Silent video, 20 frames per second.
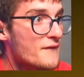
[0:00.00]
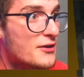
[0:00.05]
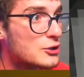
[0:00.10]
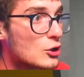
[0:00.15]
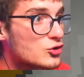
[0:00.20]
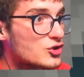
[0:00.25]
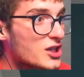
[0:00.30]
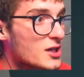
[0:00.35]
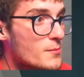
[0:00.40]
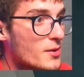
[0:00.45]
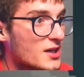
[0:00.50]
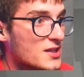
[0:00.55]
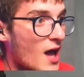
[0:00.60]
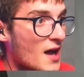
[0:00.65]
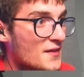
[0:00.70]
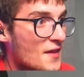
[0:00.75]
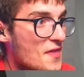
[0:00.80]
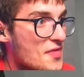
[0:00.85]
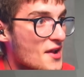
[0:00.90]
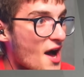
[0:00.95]
Ve dostlarım bakın
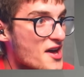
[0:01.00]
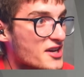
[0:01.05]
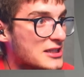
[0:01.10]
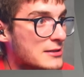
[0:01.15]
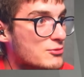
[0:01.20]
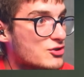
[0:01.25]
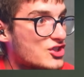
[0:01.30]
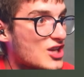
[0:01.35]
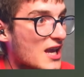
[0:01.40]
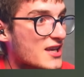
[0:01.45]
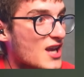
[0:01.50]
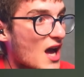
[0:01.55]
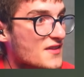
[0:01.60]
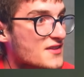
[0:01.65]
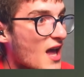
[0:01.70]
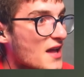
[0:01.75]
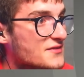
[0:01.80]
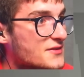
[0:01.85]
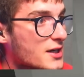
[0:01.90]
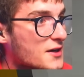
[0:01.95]
Anna'dan ayrılmış. Yan,
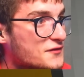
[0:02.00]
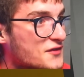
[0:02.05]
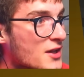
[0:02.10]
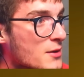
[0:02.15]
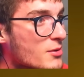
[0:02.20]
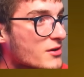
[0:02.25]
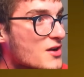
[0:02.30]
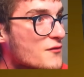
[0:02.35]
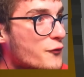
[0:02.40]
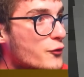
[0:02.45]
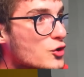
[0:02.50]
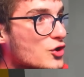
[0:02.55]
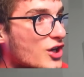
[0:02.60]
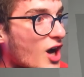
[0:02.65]
yan taraflarına bakın full